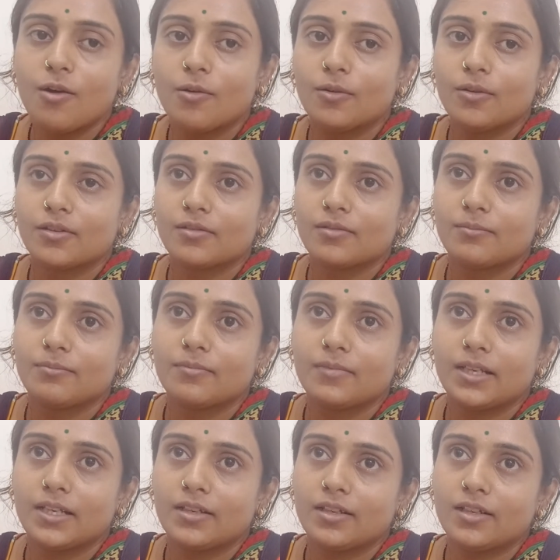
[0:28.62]
और
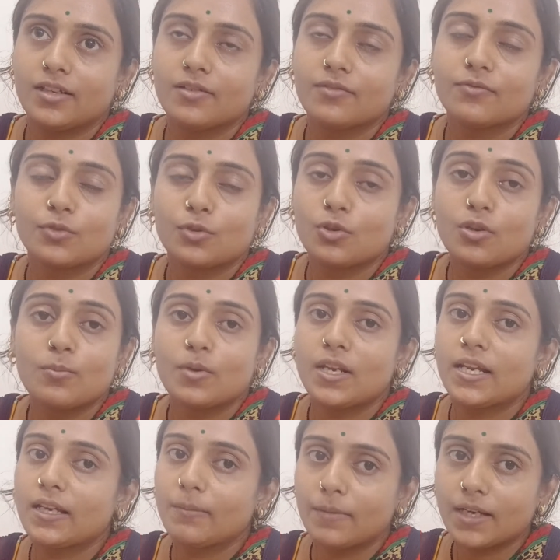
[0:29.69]
मैंने उन्होंने बोला
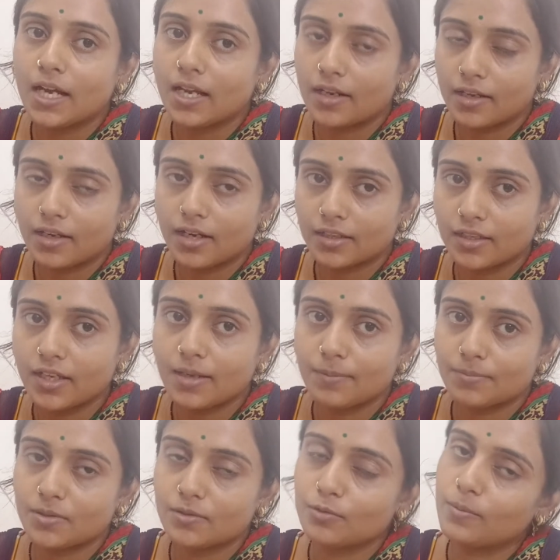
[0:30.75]
कि मैं खाना खा के
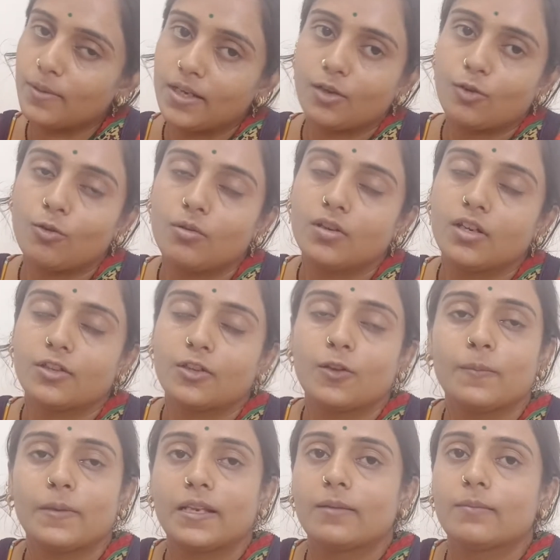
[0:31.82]
आपसे दोबारा कॉल करता हूँ
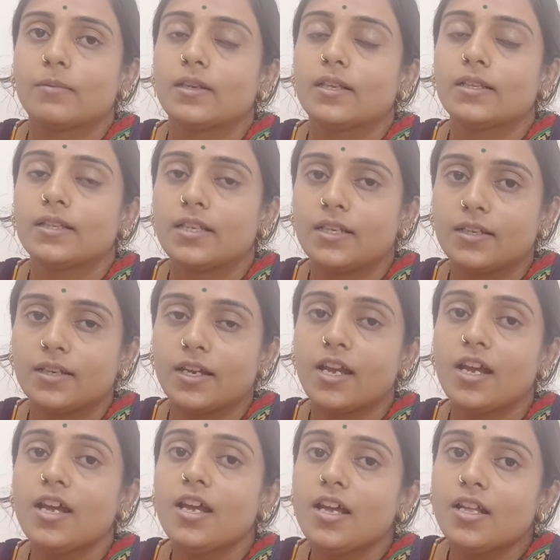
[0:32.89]
मैंने बोला ठीक है
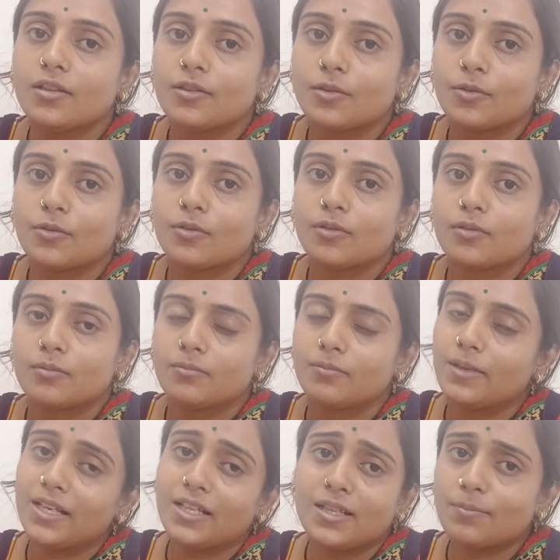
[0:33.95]
तो
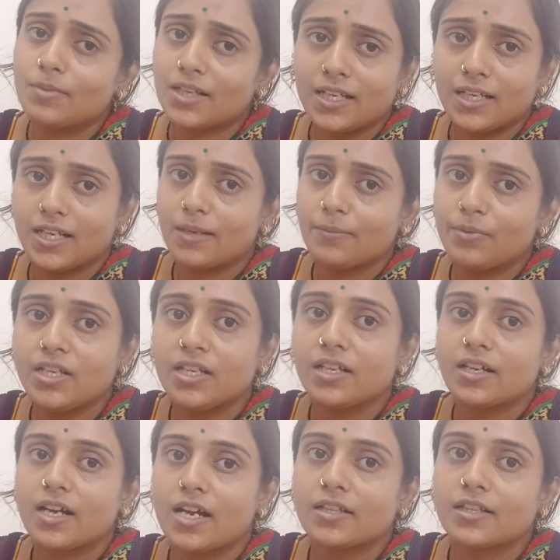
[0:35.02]
मैंने तब तक अलार्म नहीं
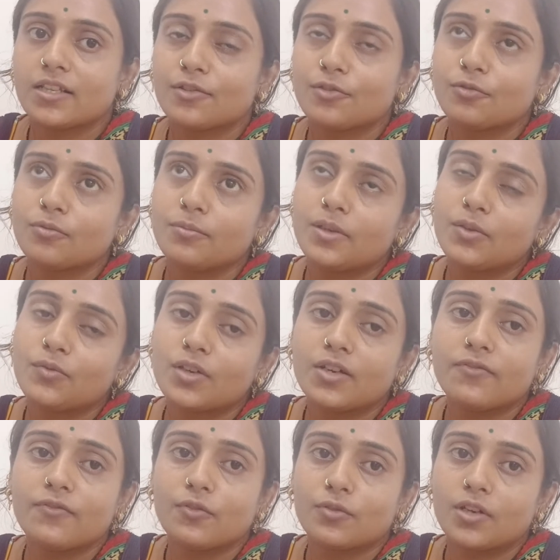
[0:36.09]
लगाया था तो मैं उनका
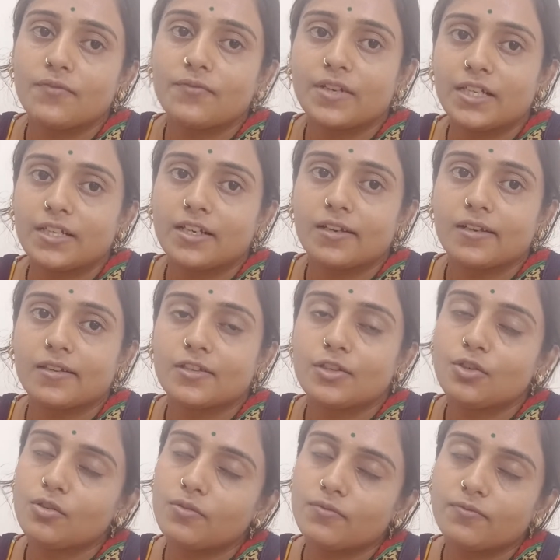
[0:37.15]
फ़ोन का वेट कर रही थी
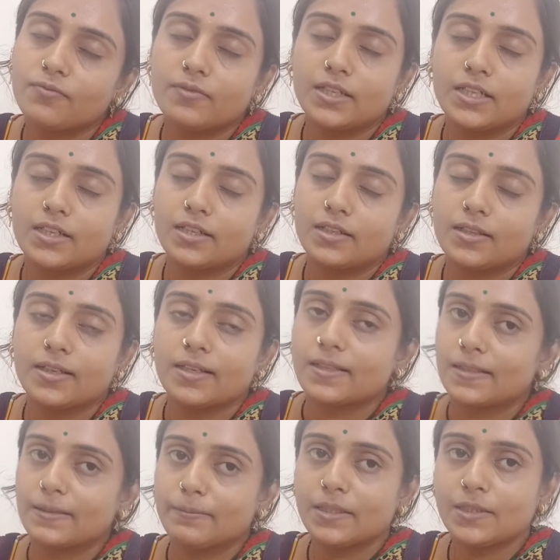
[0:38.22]
और वेट करते
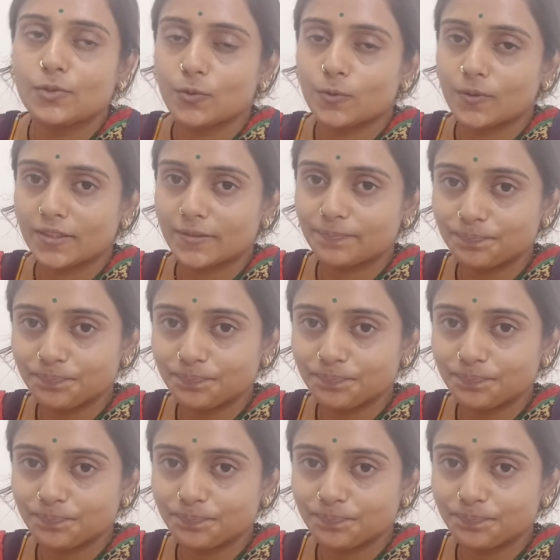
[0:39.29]
करते मैं सो गई